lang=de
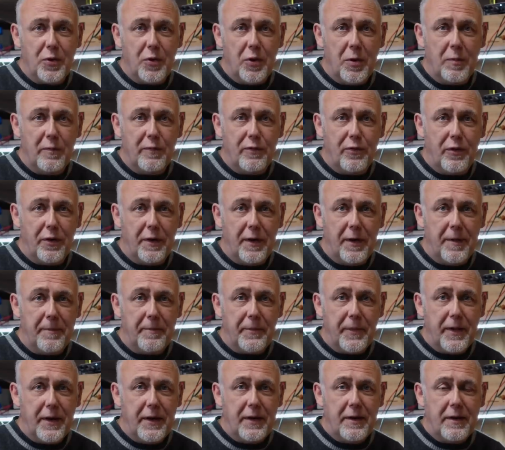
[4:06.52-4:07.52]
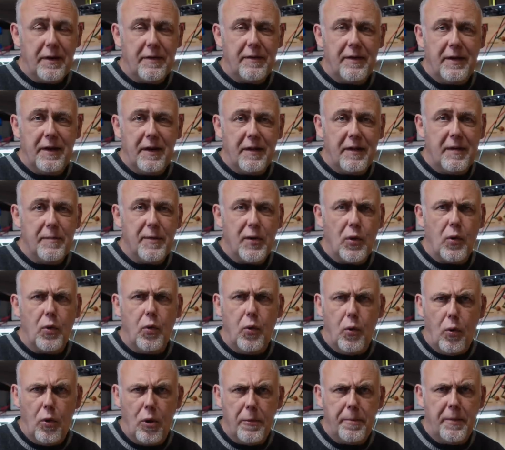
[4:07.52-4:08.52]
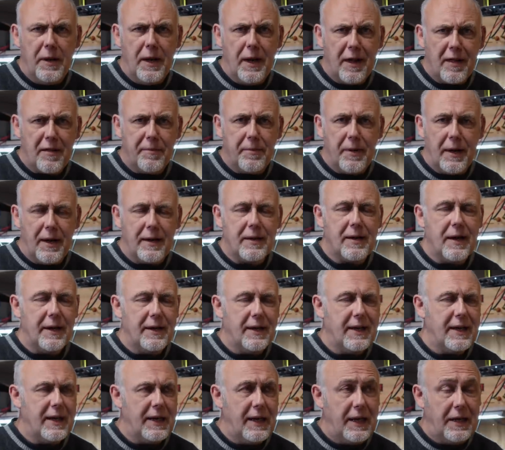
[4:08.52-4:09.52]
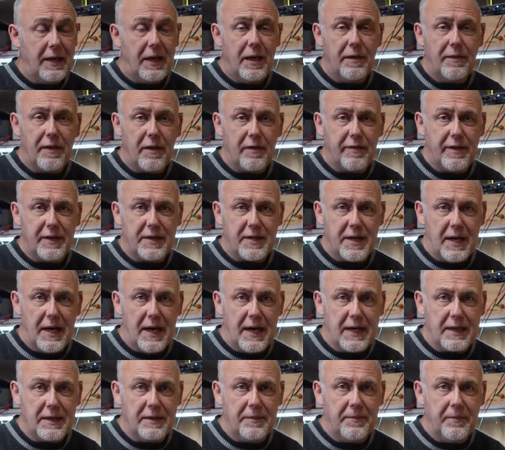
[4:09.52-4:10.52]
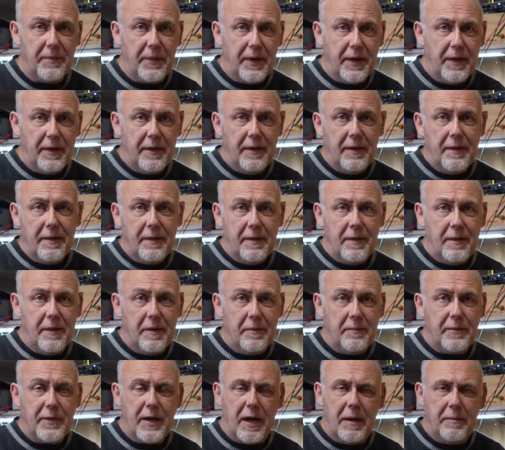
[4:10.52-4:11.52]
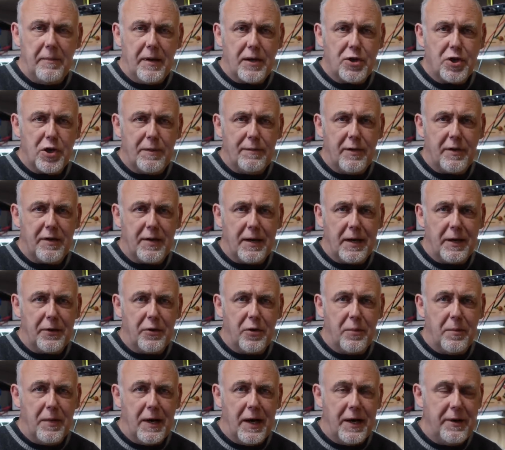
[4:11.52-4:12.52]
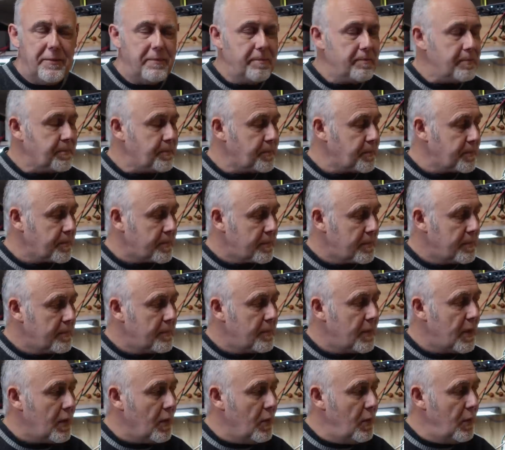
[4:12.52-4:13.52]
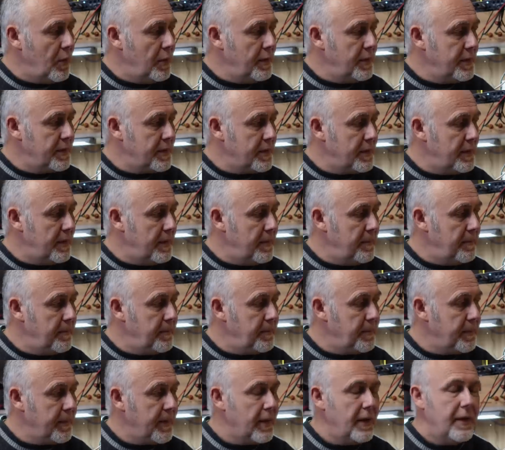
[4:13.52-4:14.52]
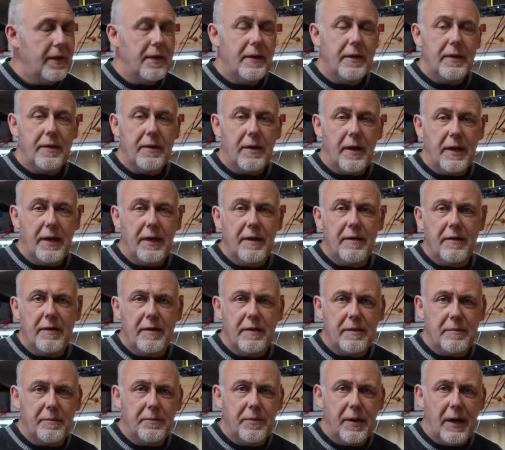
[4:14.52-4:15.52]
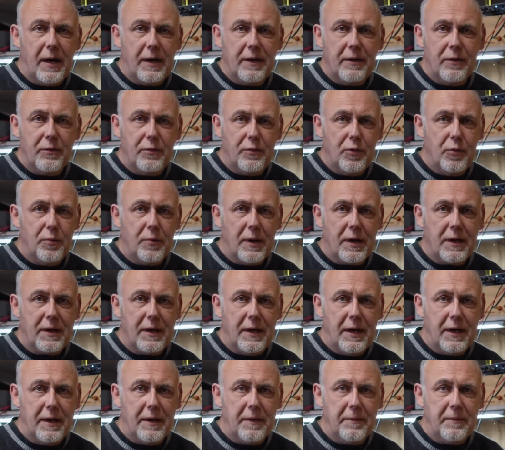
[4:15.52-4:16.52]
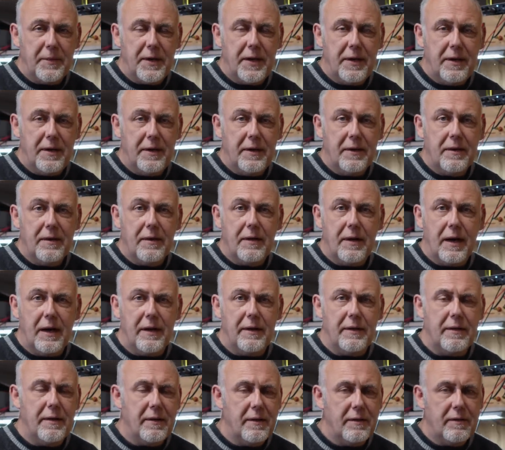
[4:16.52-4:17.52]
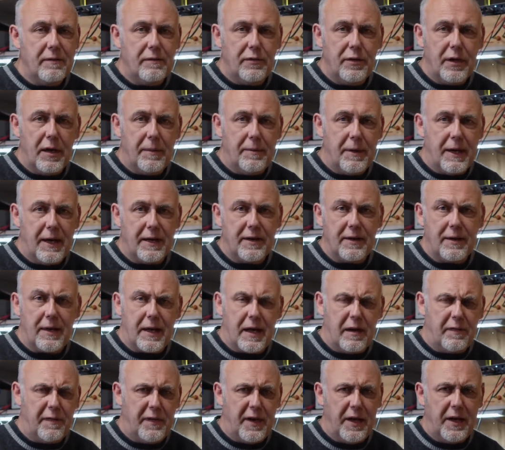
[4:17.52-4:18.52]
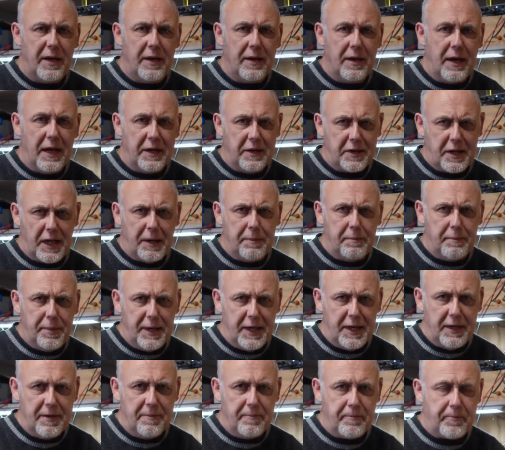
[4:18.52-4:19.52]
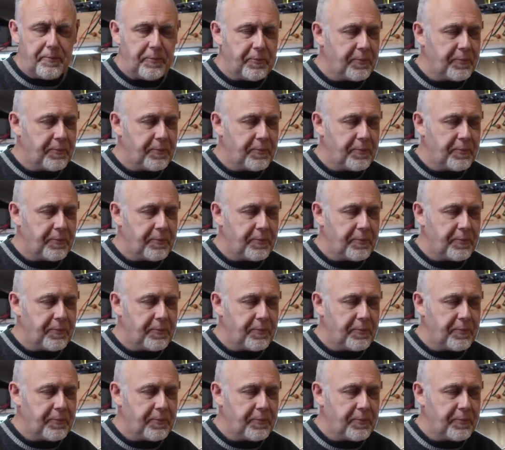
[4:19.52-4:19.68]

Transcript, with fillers: genommen wurde. Das Ding ist nämlich auch hoch belastbar, kann richtig was vertragen. Ähm, Datenblatt schauen wir uns ja gleich nochmal an. Und ähm, ja, innen sind ein paar Neodym-Magneten, die, die einen wunderbar kräftigen Antrieb bieten.